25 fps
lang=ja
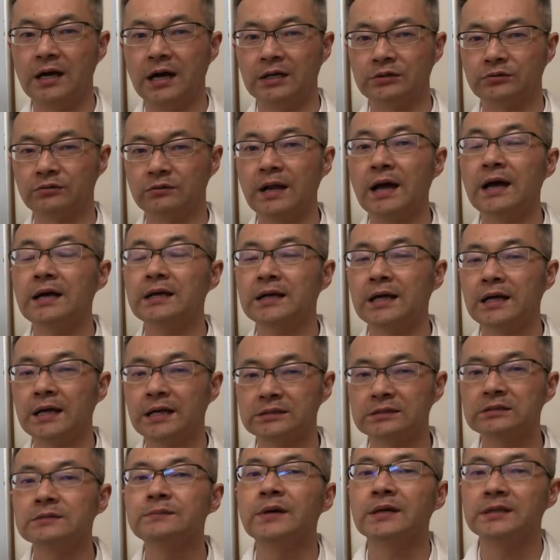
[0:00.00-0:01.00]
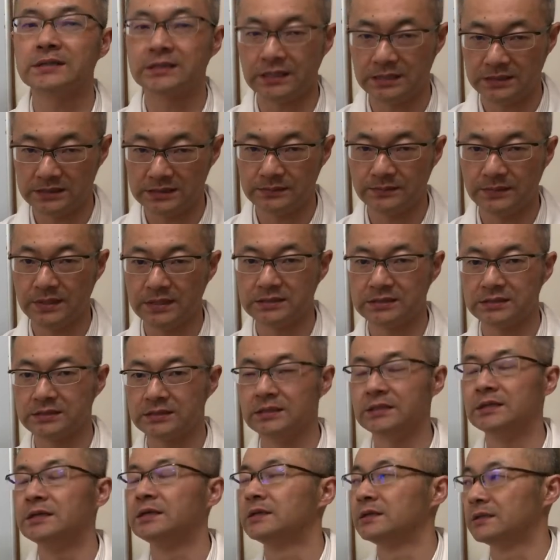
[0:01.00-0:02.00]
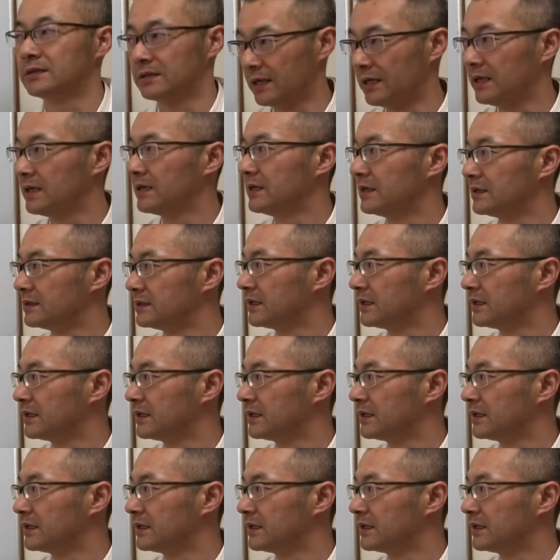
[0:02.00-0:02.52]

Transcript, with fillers: あと卵管が詰まったりしますね